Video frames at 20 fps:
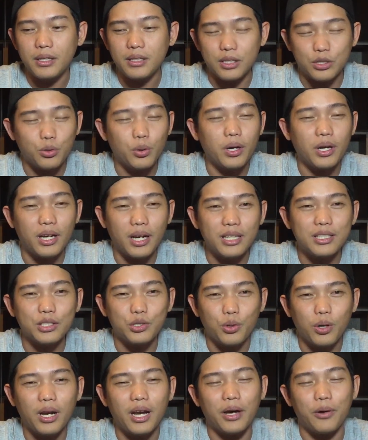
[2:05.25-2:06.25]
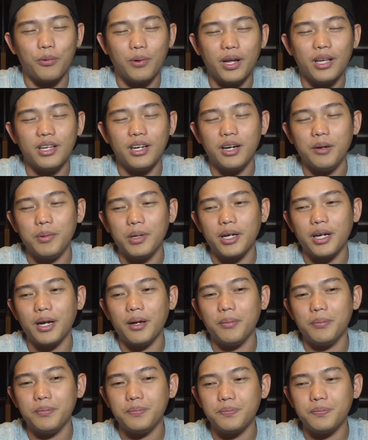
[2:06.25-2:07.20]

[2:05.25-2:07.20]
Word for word: จะช่วยน่าจะช่วยอะไรคุณได้เยอะเหมือนกัน